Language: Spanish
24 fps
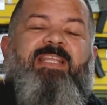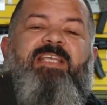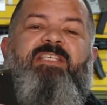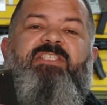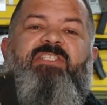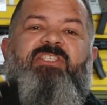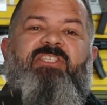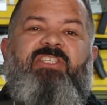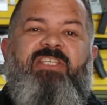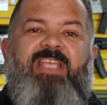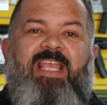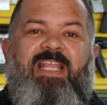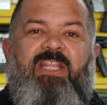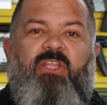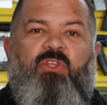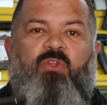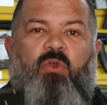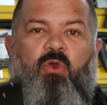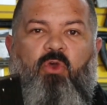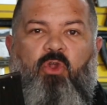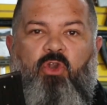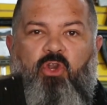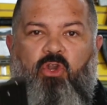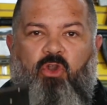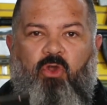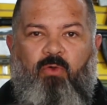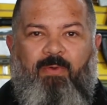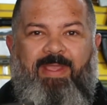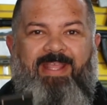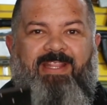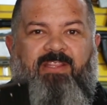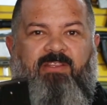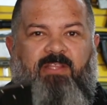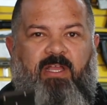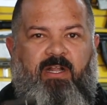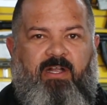es de
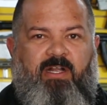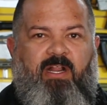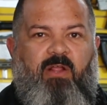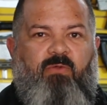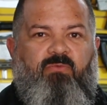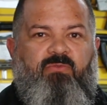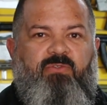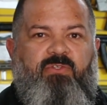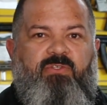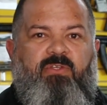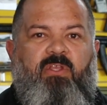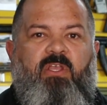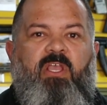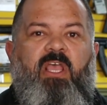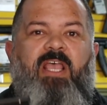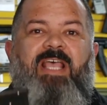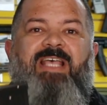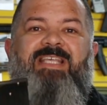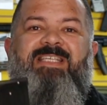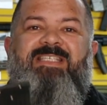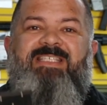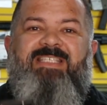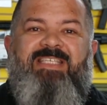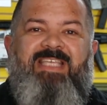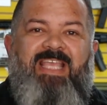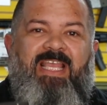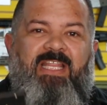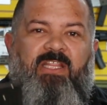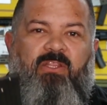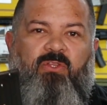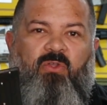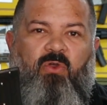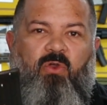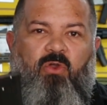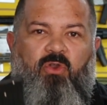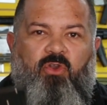190 rounds,
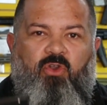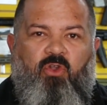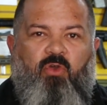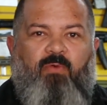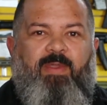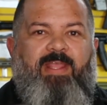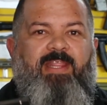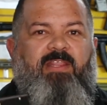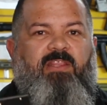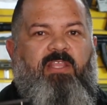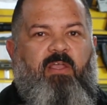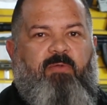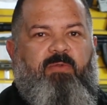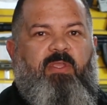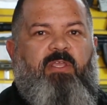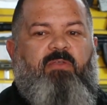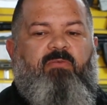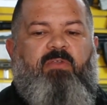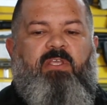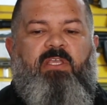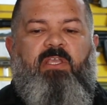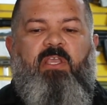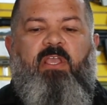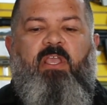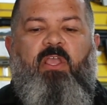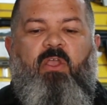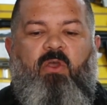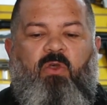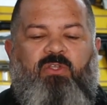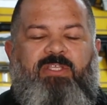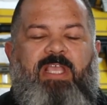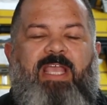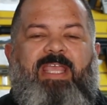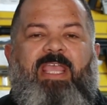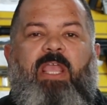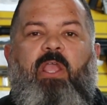190 bibi.
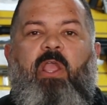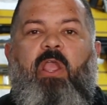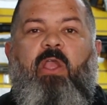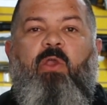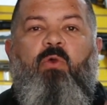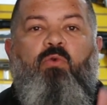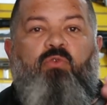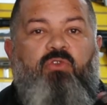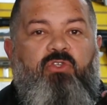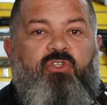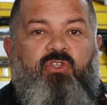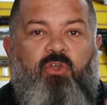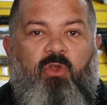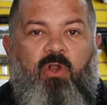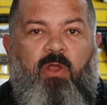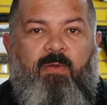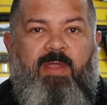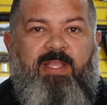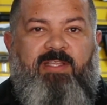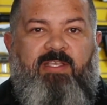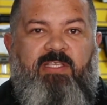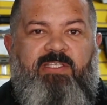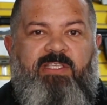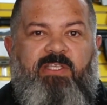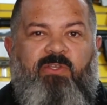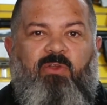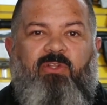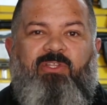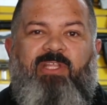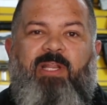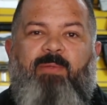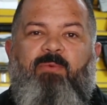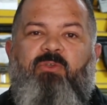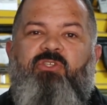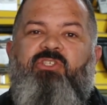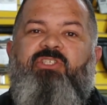O sea que en un solo abastecedor
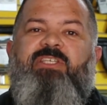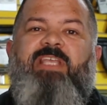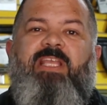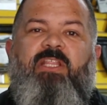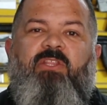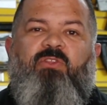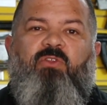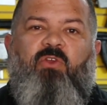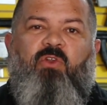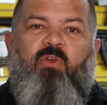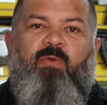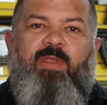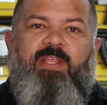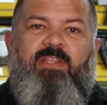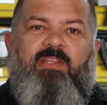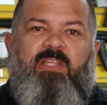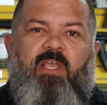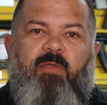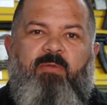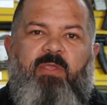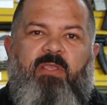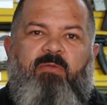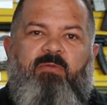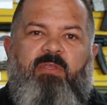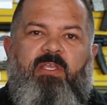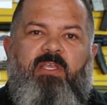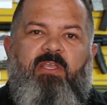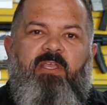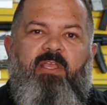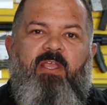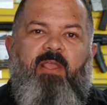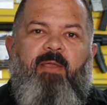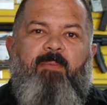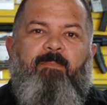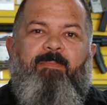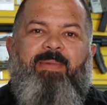tenemos 190 bibi
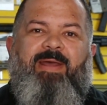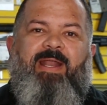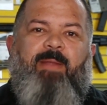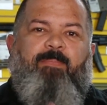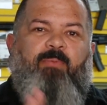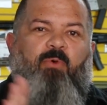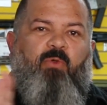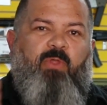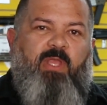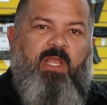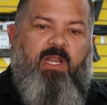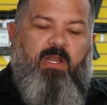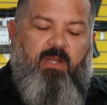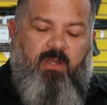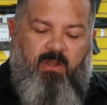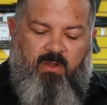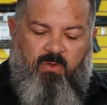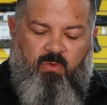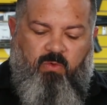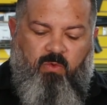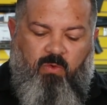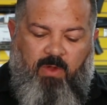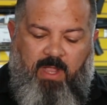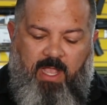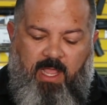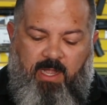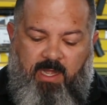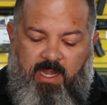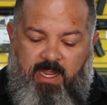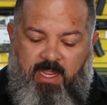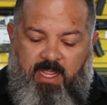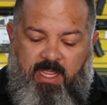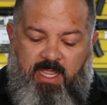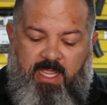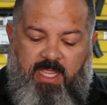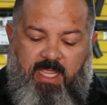para poder jugar
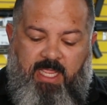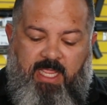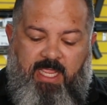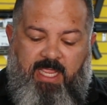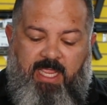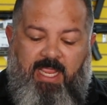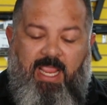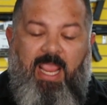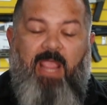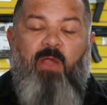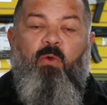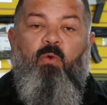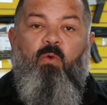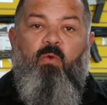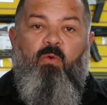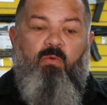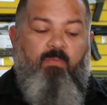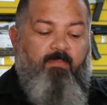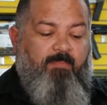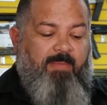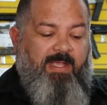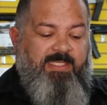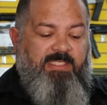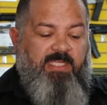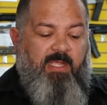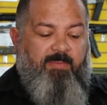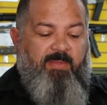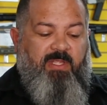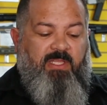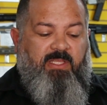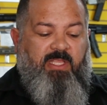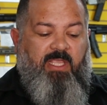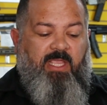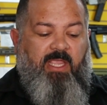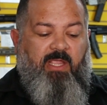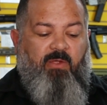eh, en un,
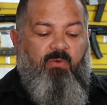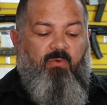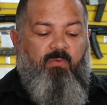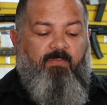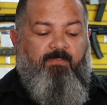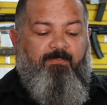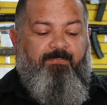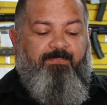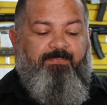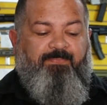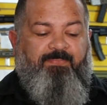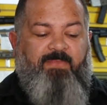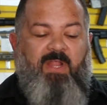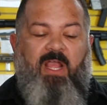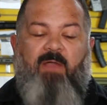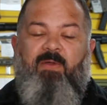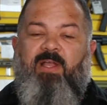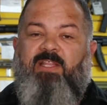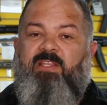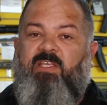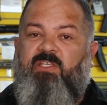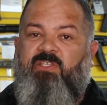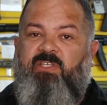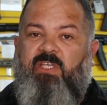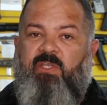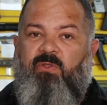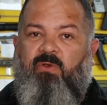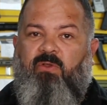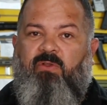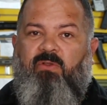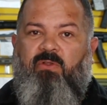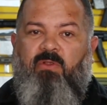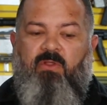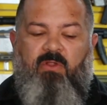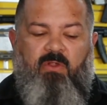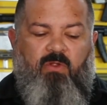básicamente en un
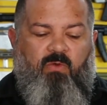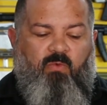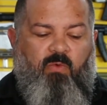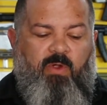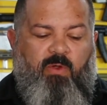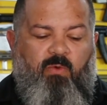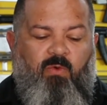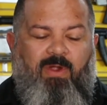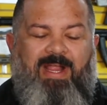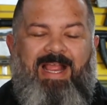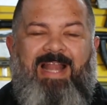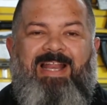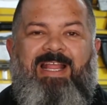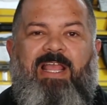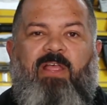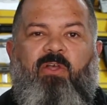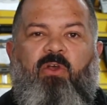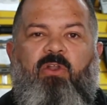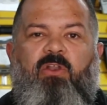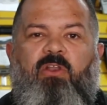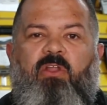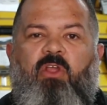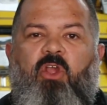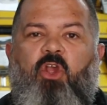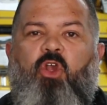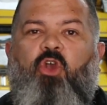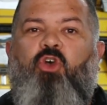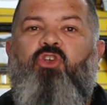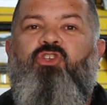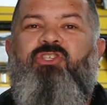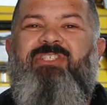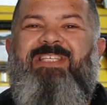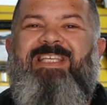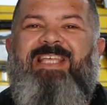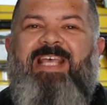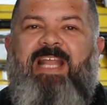abastecedor o en un cargador
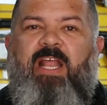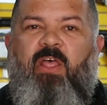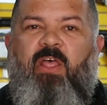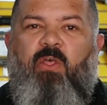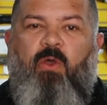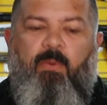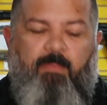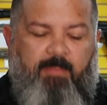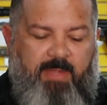considerado